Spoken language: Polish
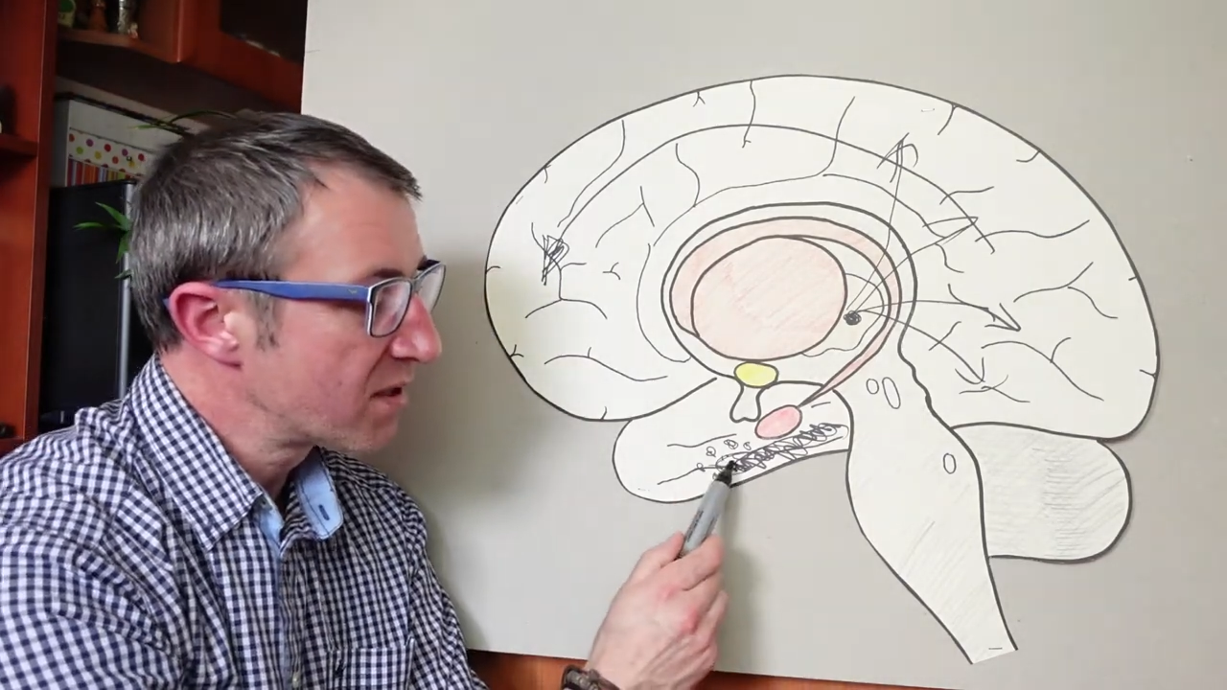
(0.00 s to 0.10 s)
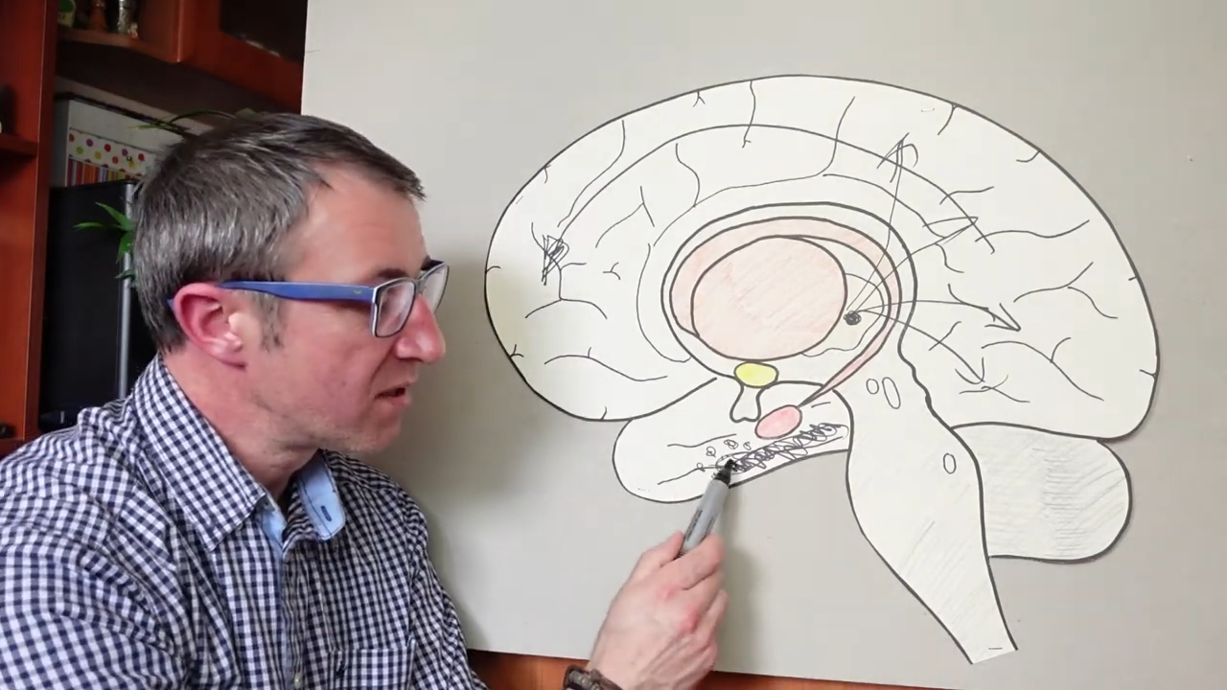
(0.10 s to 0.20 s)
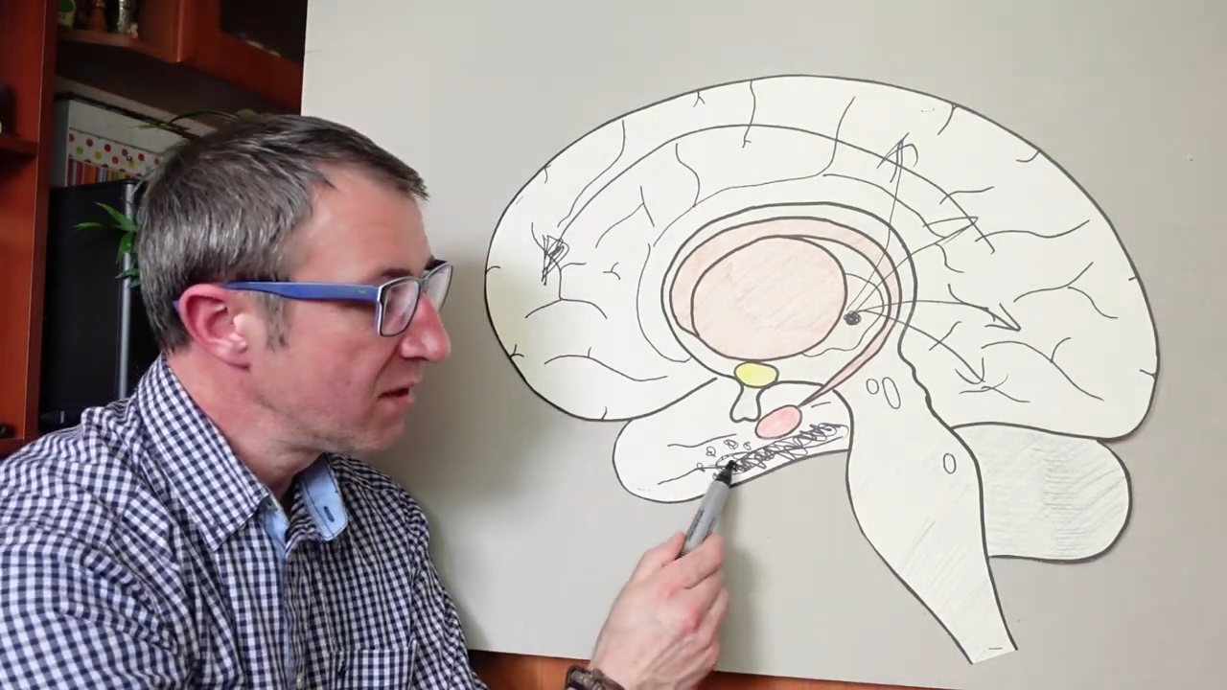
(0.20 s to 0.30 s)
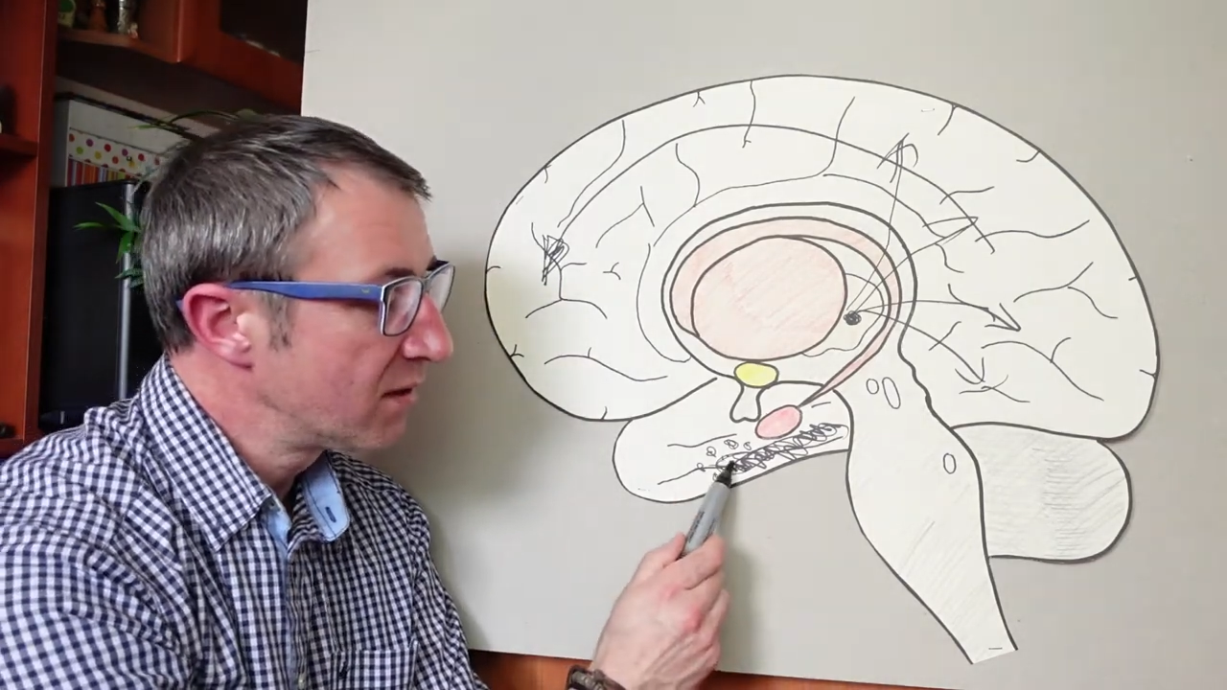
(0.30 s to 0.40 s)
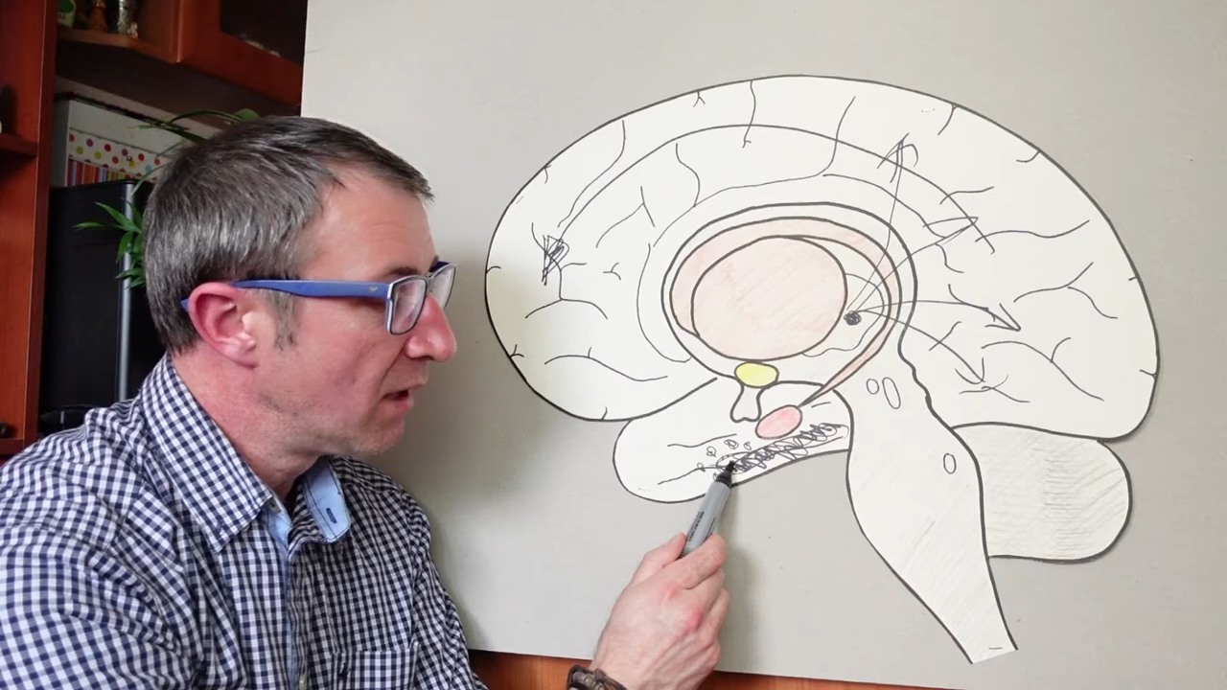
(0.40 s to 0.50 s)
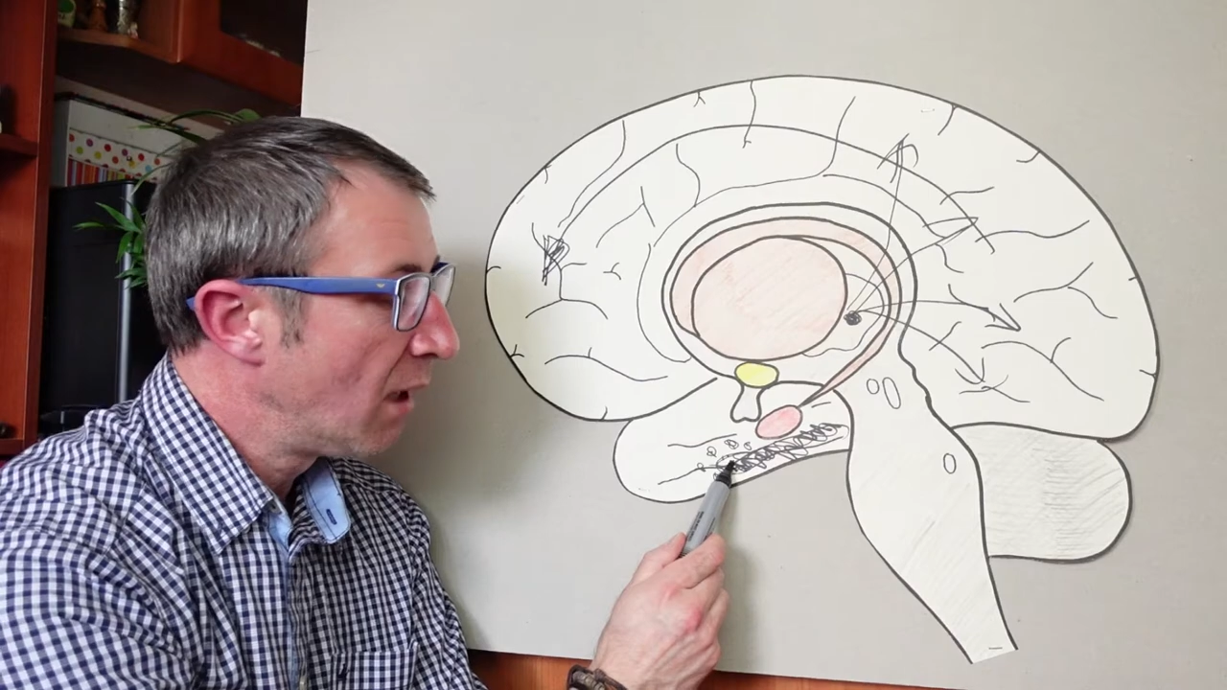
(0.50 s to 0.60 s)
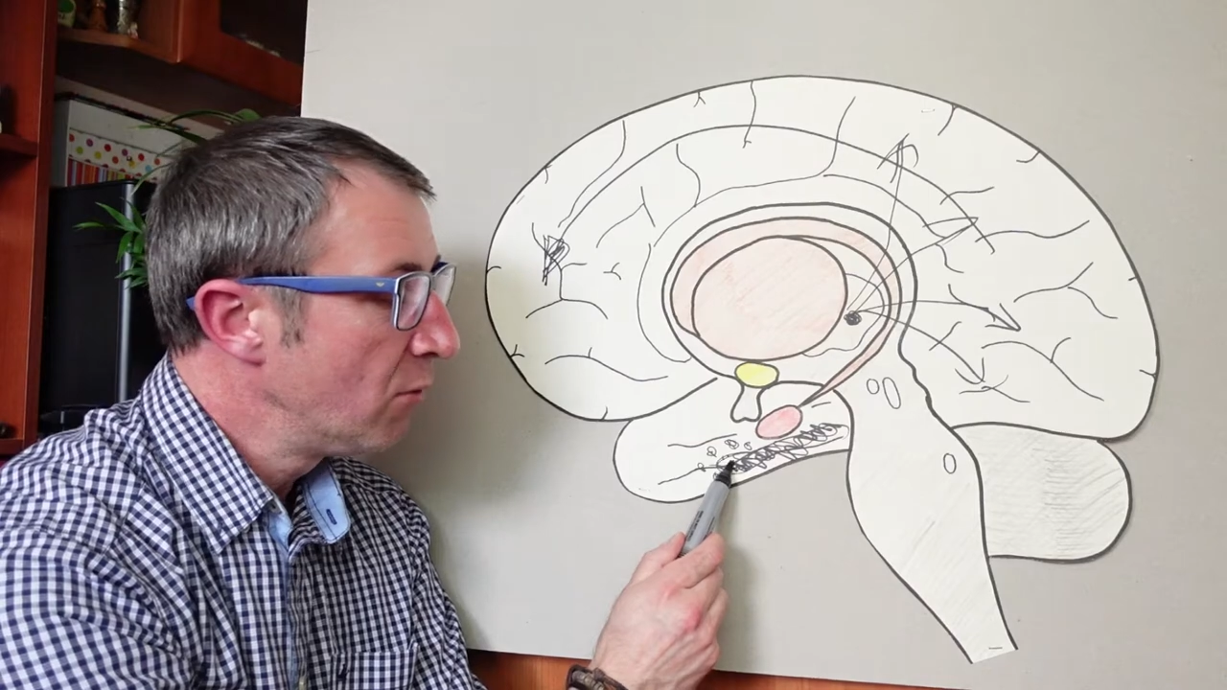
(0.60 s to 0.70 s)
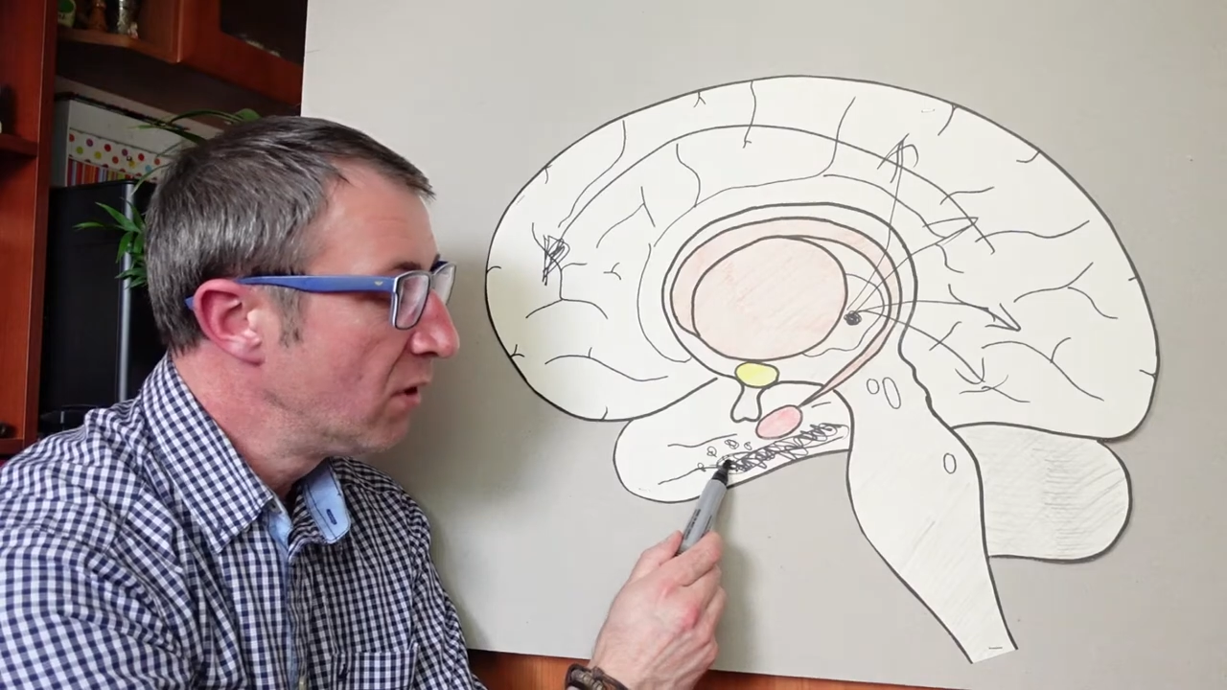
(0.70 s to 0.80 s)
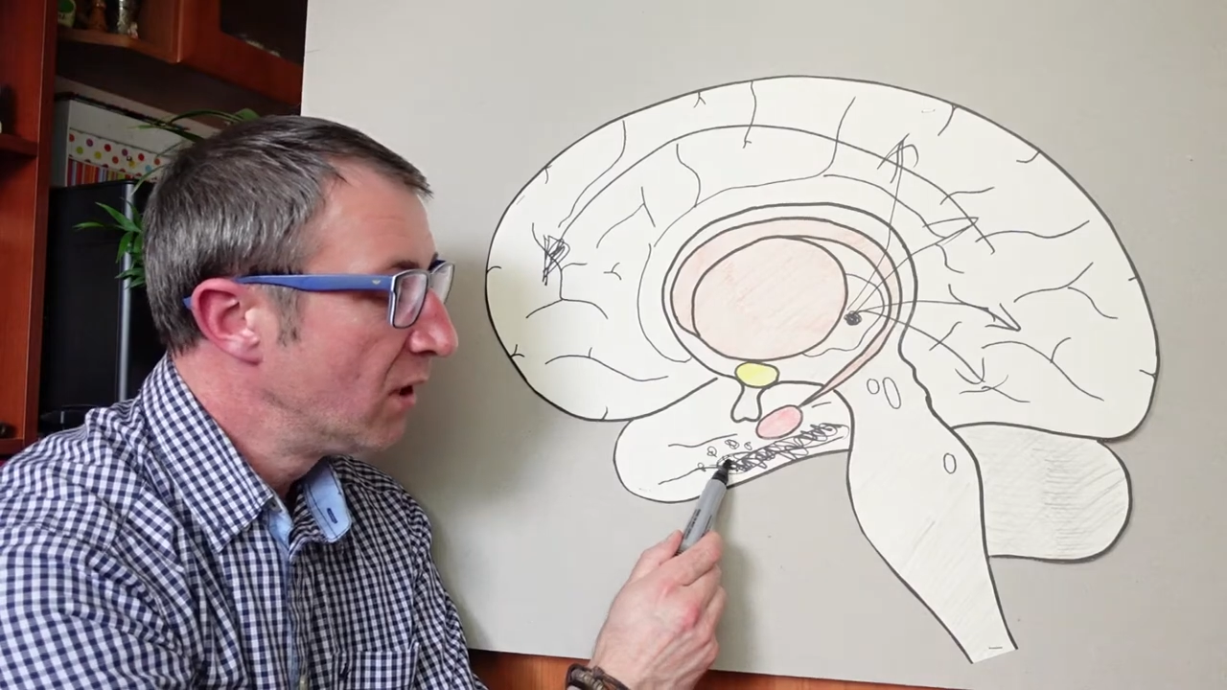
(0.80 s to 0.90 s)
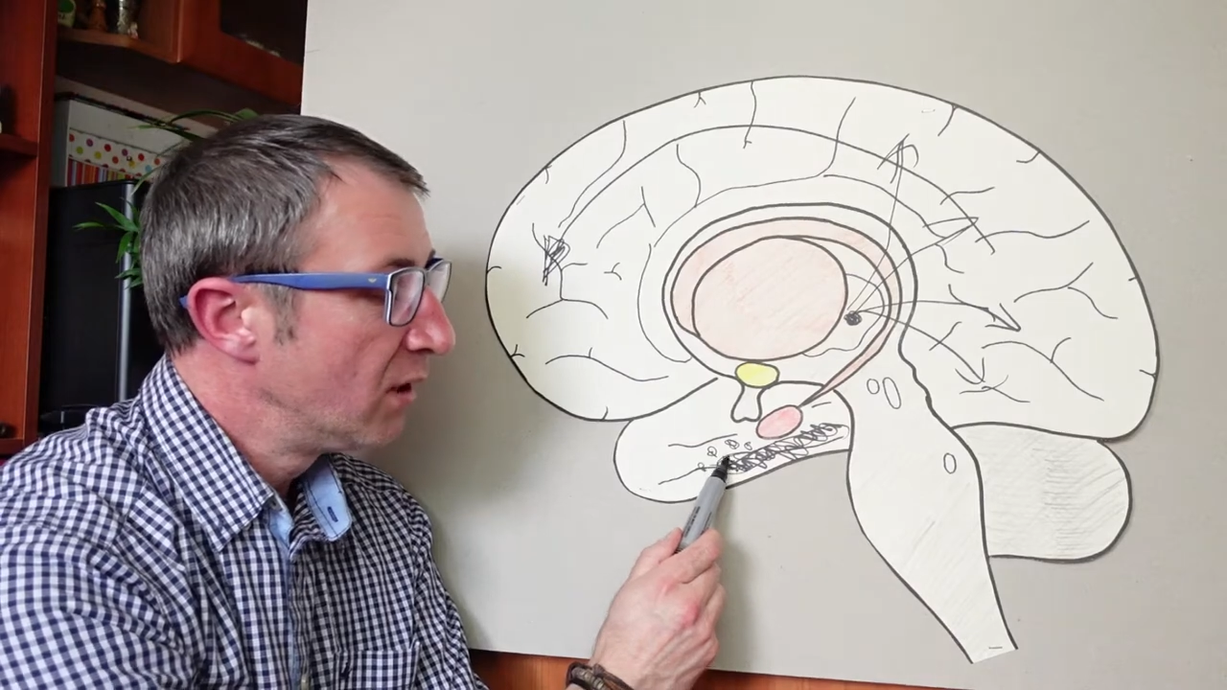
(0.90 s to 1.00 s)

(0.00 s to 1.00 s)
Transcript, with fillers: sygnał